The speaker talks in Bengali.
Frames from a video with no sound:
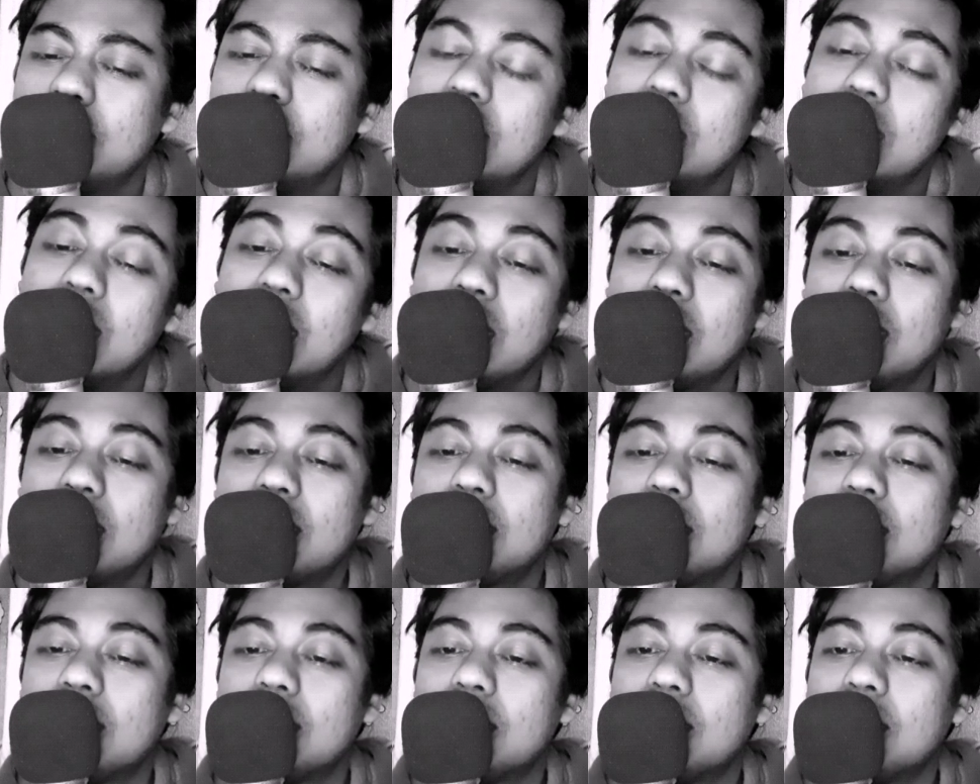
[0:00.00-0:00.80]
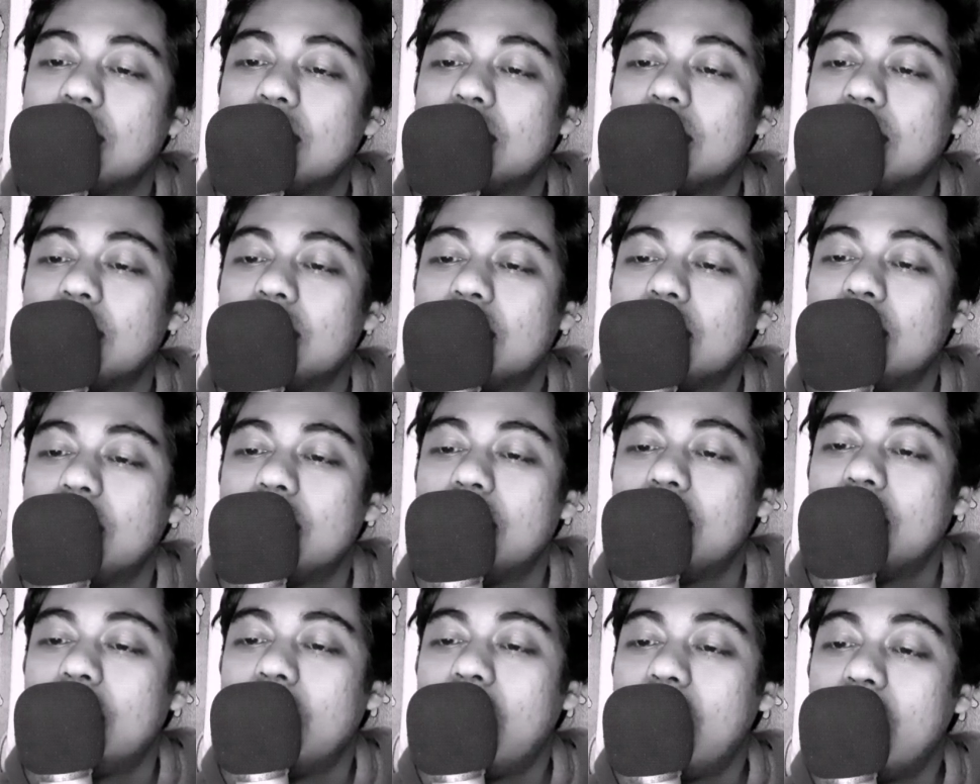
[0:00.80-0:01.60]
নীলা
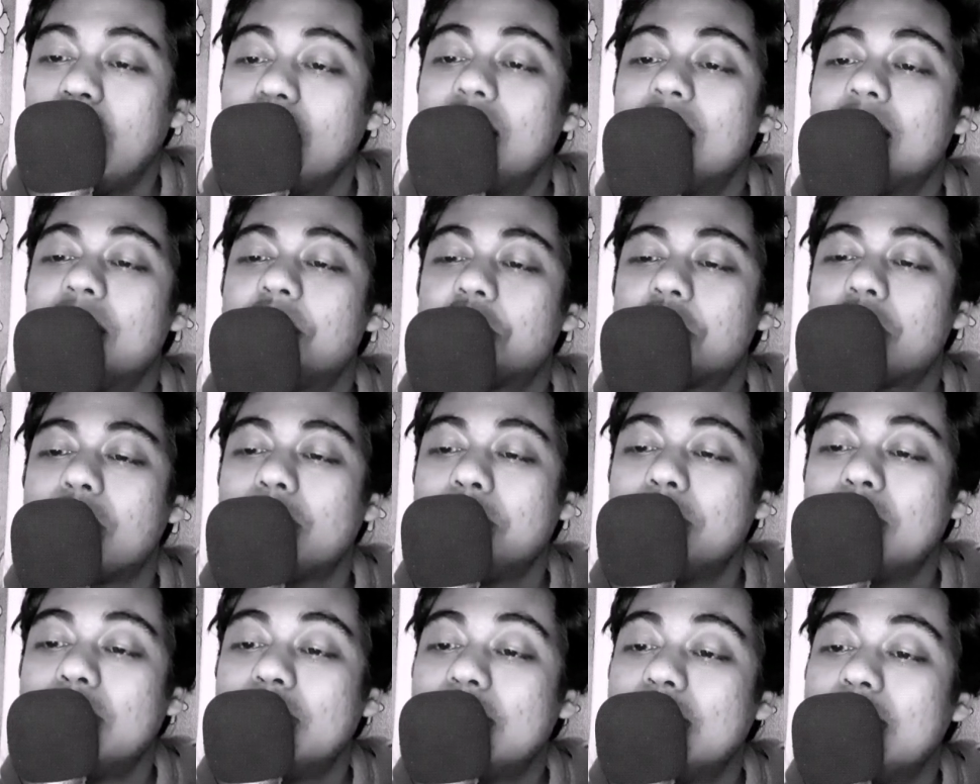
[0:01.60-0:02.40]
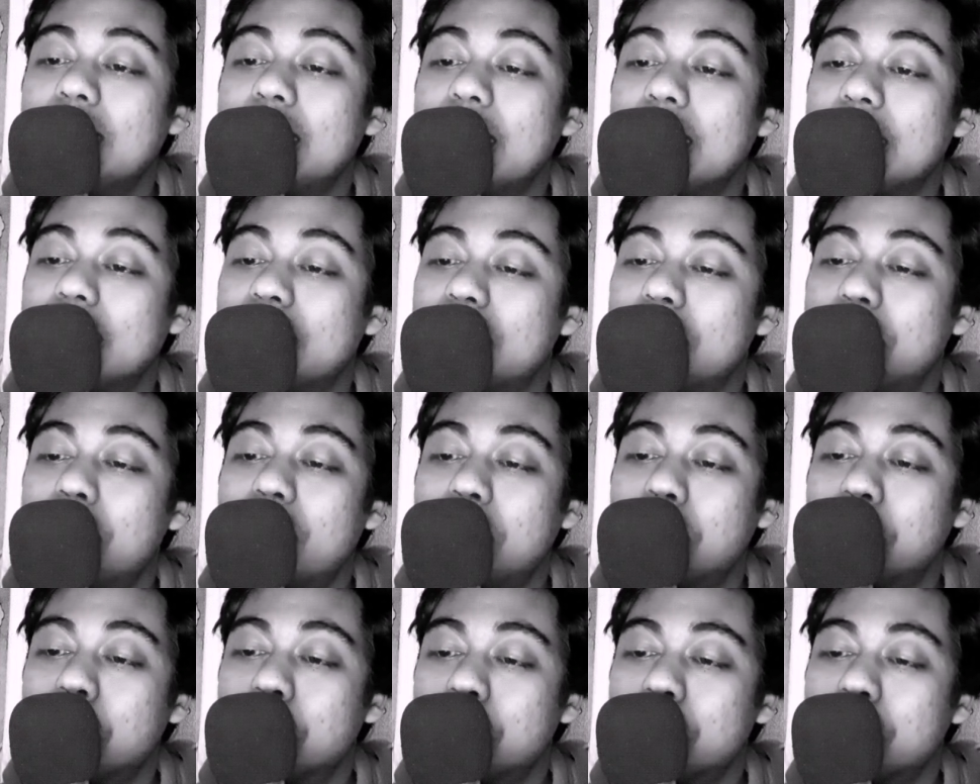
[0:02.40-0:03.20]
আয়নার সামনে গিয়ে
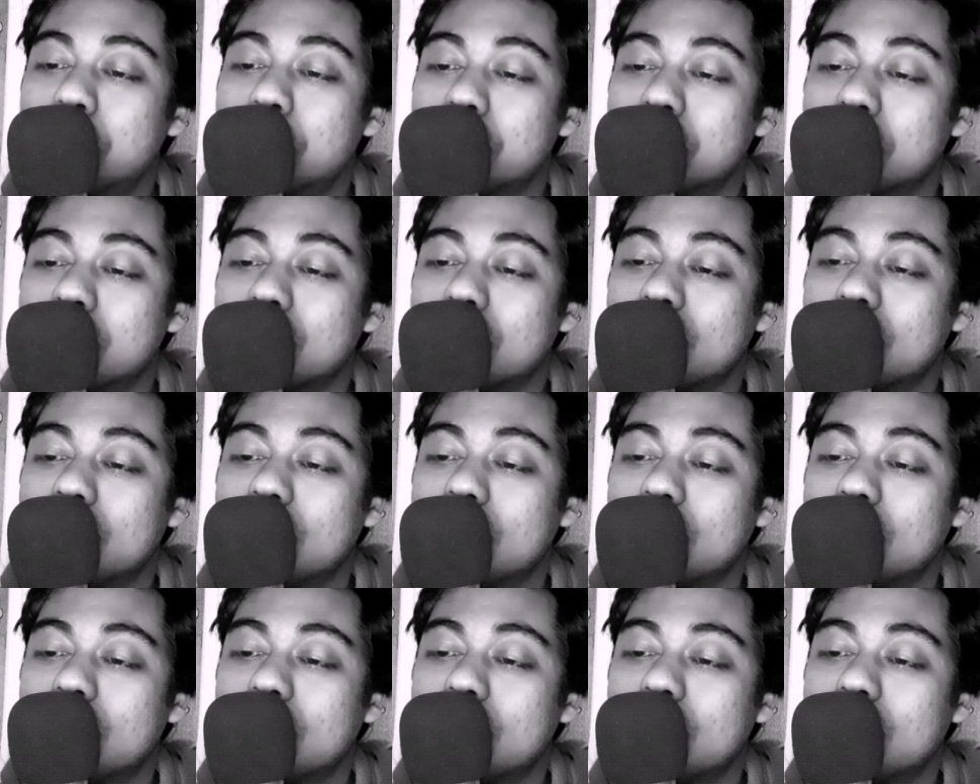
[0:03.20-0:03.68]
একটিবার বসুন